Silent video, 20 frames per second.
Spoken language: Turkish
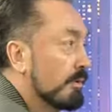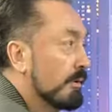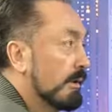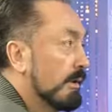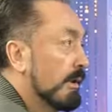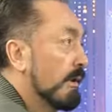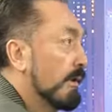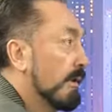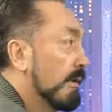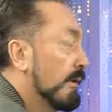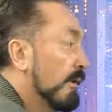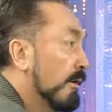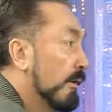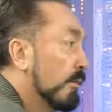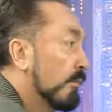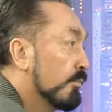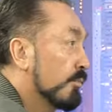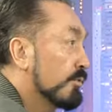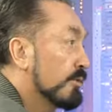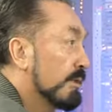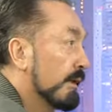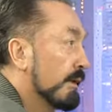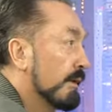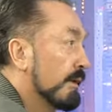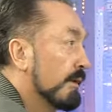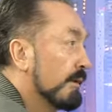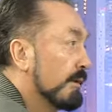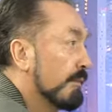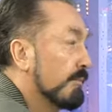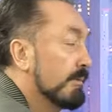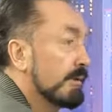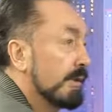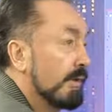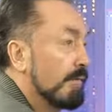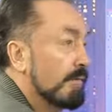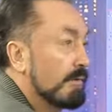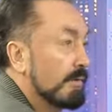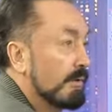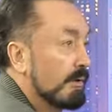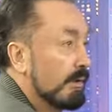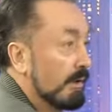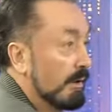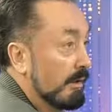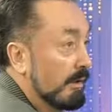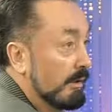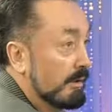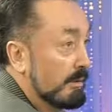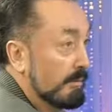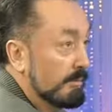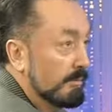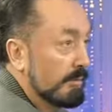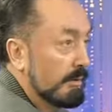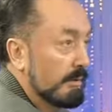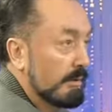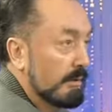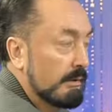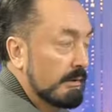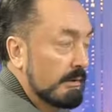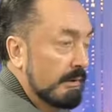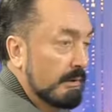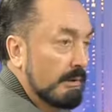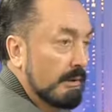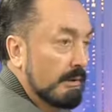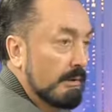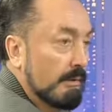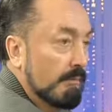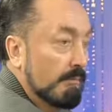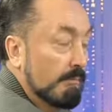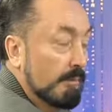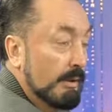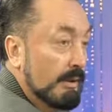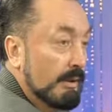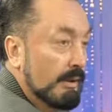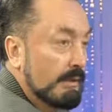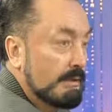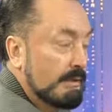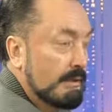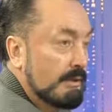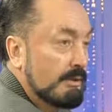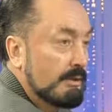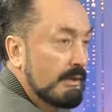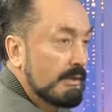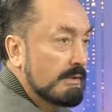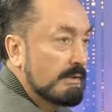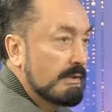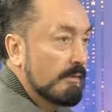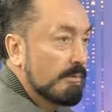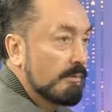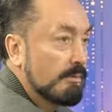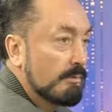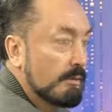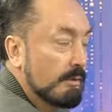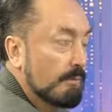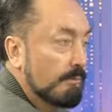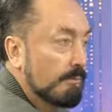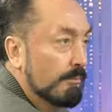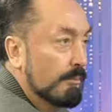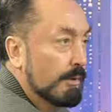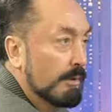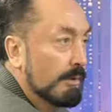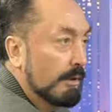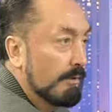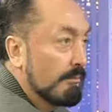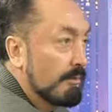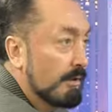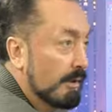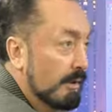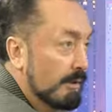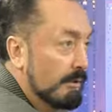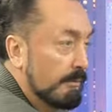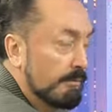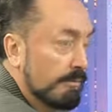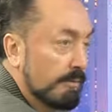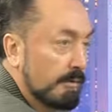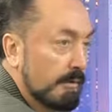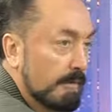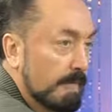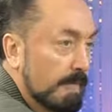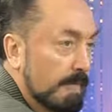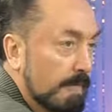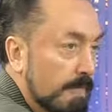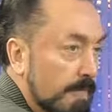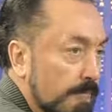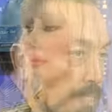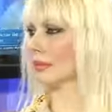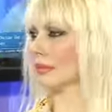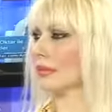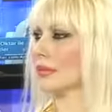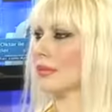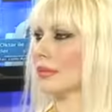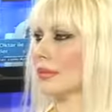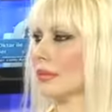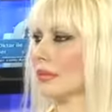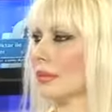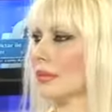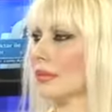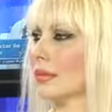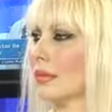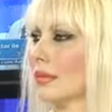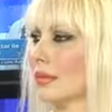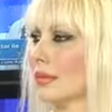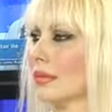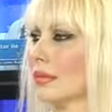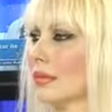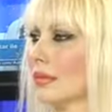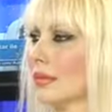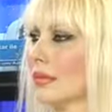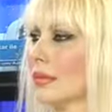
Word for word: diye bu şekilde bir tavır ayıp. Para kazanacağız diye bu tip bir tavır ayıp. Allah'tan korkun.